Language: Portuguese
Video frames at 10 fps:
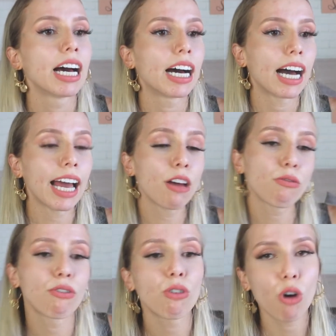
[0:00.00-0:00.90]
Ah, ah,
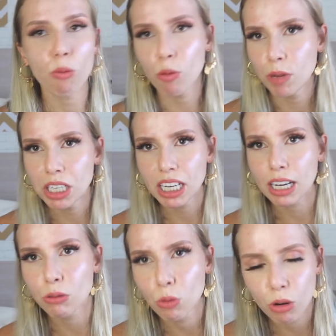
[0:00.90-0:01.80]
eu vou, ou albumina,
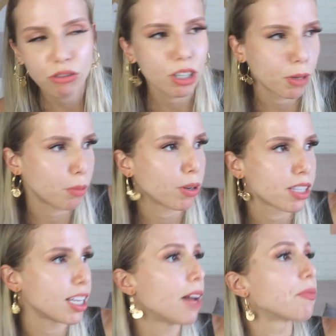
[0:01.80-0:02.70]
que é do ovo também
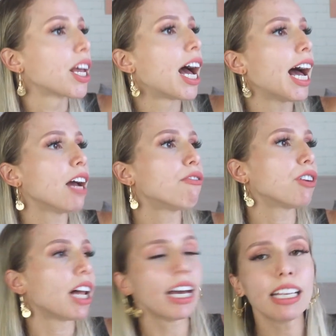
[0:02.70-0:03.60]
pode ser. Ah, eu
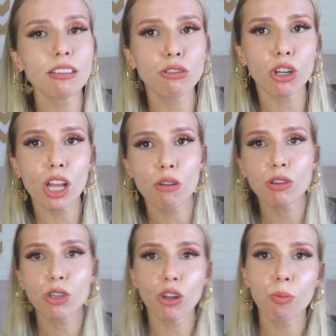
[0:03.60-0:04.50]
vou lá e
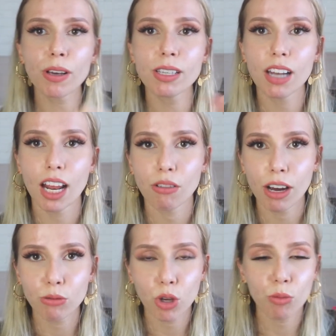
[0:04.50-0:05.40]
coloco só no pós-treino.
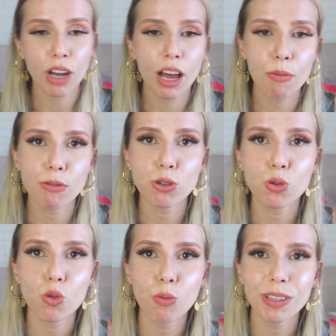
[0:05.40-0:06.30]
Aí ah, eu tomo lá meu
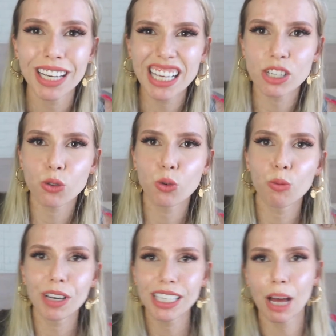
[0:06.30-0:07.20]
Scoob, 3
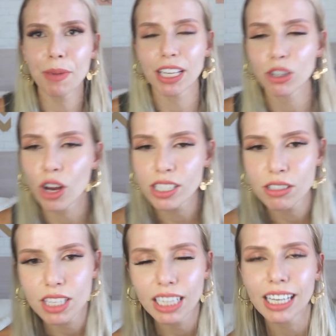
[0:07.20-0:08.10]
Scoob, que dá minha dose,
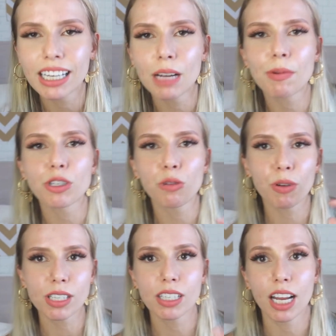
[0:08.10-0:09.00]
os 30 gramas só no
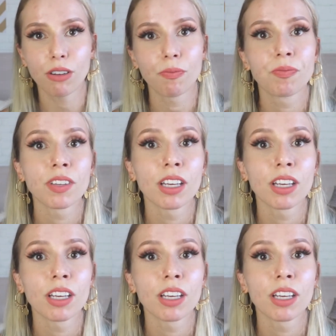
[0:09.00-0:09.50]
pós-treino.